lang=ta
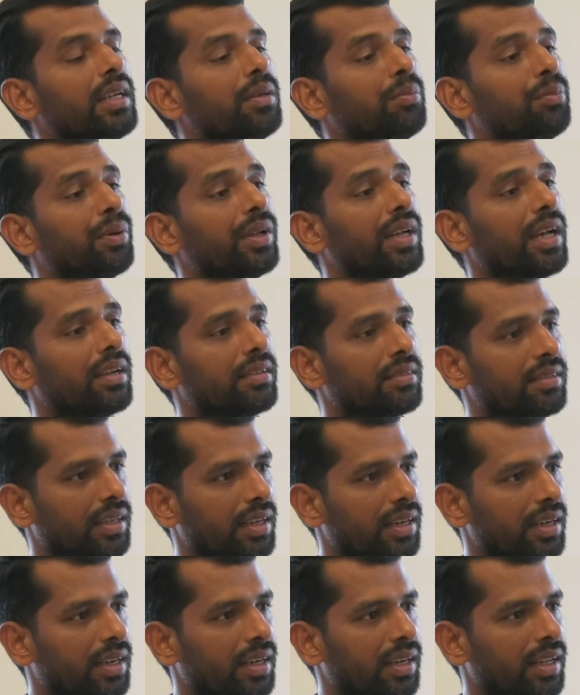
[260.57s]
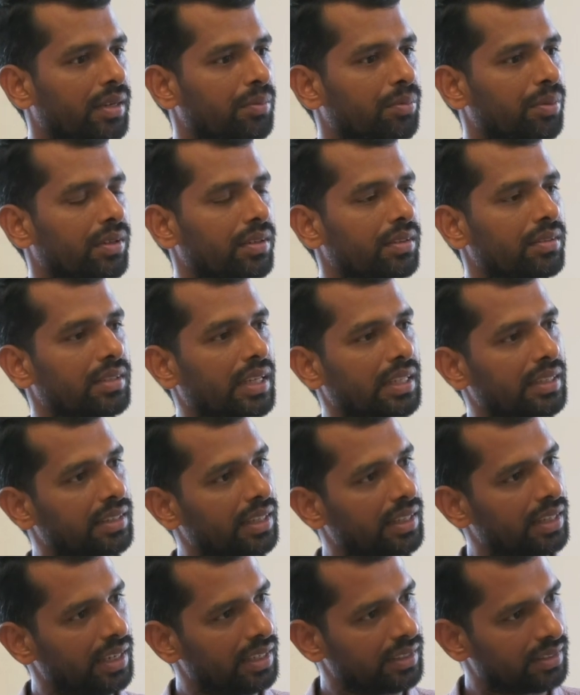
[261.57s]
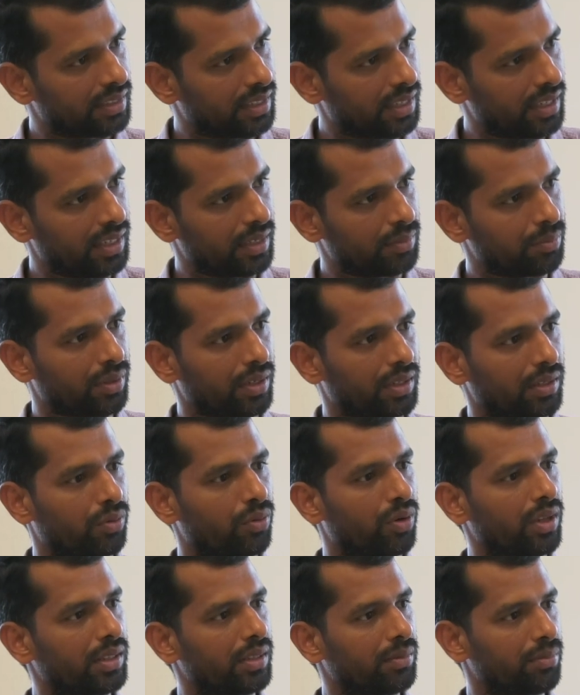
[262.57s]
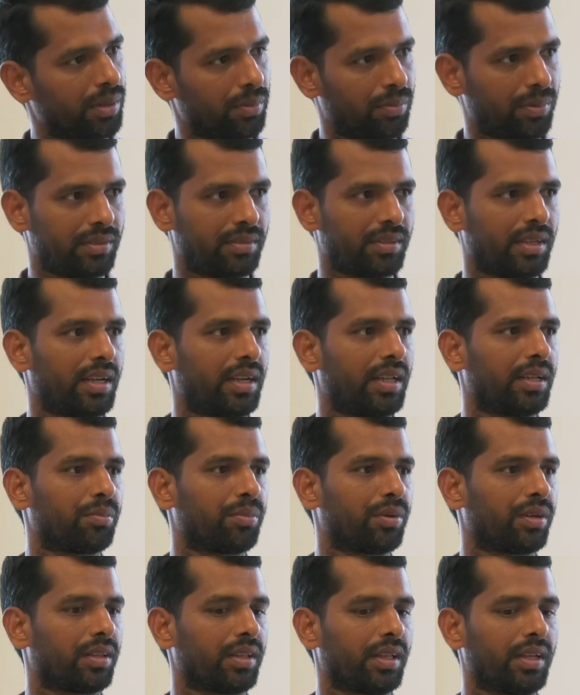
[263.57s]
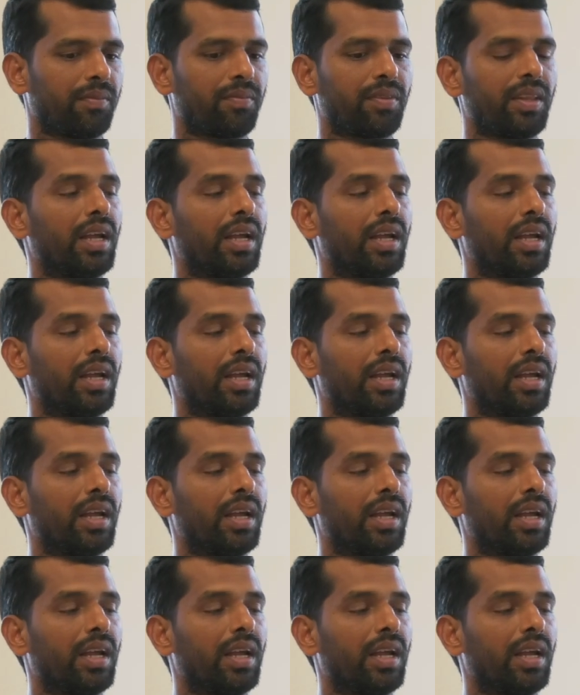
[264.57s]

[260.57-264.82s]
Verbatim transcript: இப்படியான சிக்கல்கள் ஏற்பட்டு சந்ததியில் சிக்கல் ஏற்படுது குழந்தை பிறப்பில் சிக்கல் ஏற்படுது